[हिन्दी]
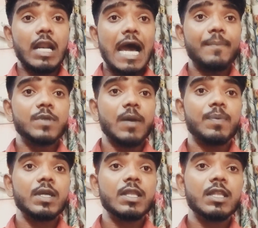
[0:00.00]
और आप
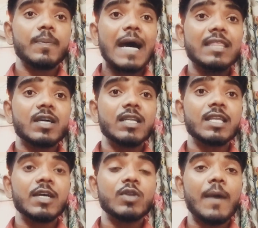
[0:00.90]
जब किसी से बात
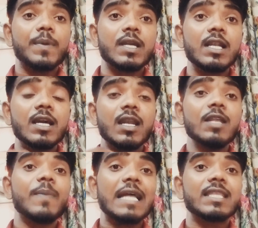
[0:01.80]
करते हैं तो आप
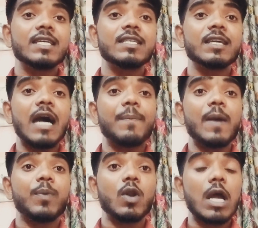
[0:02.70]
क्लियरली बात कीजिए
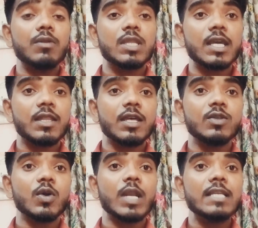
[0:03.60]
आपका
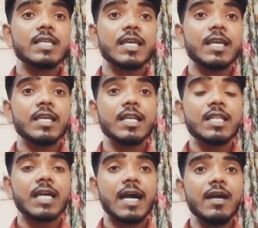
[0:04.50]
प्रोनाउंसिएशन जो होना चाहिए
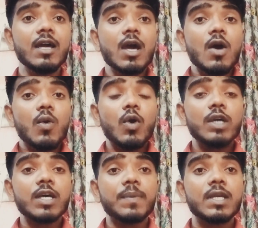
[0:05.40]
इंग्लिश का
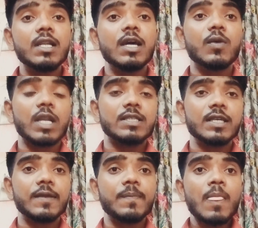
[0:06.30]
वो एकदम क्लियर होना
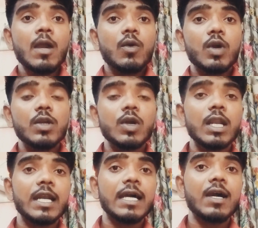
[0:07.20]
चाहिए कोई
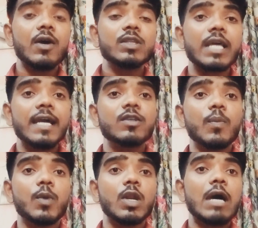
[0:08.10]
कोई लड़का का होता है
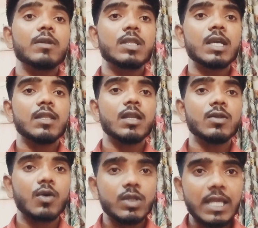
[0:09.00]
जो
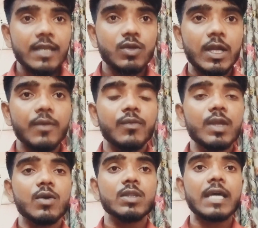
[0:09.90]
प्रोनाउंसिएशन जो होता है थोड़ा
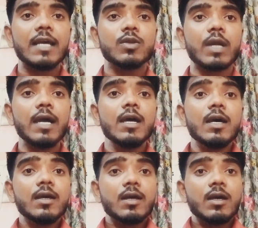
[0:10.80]
वीक होता है थोड़ा